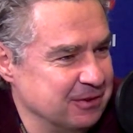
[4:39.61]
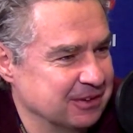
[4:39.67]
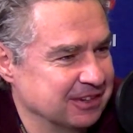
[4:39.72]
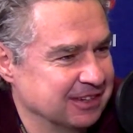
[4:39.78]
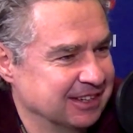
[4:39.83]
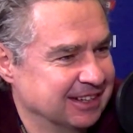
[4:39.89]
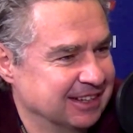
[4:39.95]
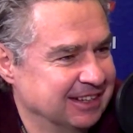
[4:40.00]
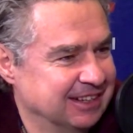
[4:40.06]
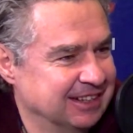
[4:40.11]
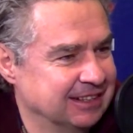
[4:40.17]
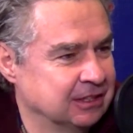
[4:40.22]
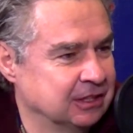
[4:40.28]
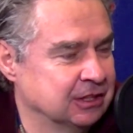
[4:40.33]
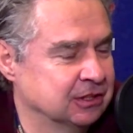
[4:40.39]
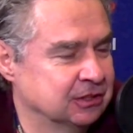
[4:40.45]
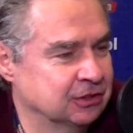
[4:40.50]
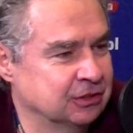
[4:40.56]
i jest
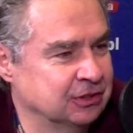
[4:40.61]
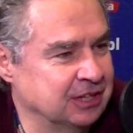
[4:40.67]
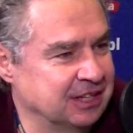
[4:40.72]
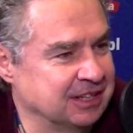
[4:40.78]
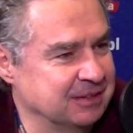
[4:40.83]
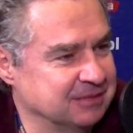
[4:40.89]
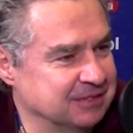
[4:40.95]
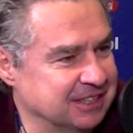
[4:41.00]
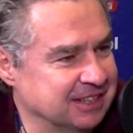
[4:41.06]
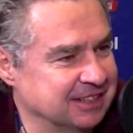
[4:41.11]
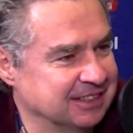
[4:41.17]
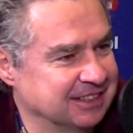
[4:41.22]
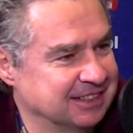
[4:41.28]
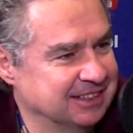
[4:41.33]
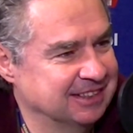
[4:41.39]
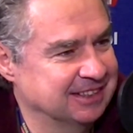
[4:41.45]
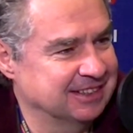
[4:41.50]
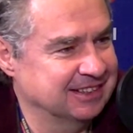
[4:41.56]
bardzo... 700.
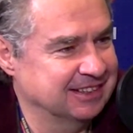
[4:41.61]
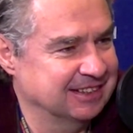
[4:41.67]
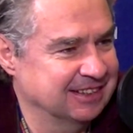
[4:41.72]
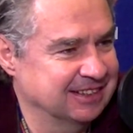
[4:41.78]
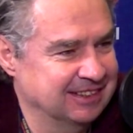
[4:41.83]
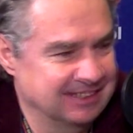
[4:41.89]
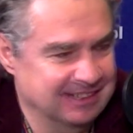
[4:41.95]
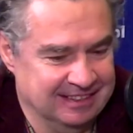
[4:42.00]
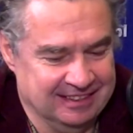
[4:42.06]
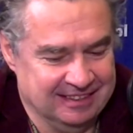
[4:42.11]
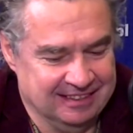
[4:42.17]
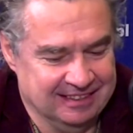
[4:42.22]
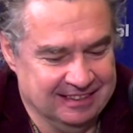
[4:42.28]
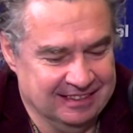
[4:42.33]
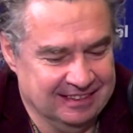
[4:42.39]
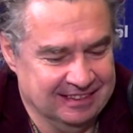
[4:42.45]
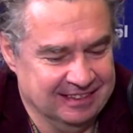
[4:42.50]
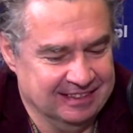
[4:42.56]
700 lat temu,
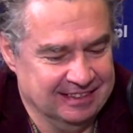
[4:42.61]
tak. Był,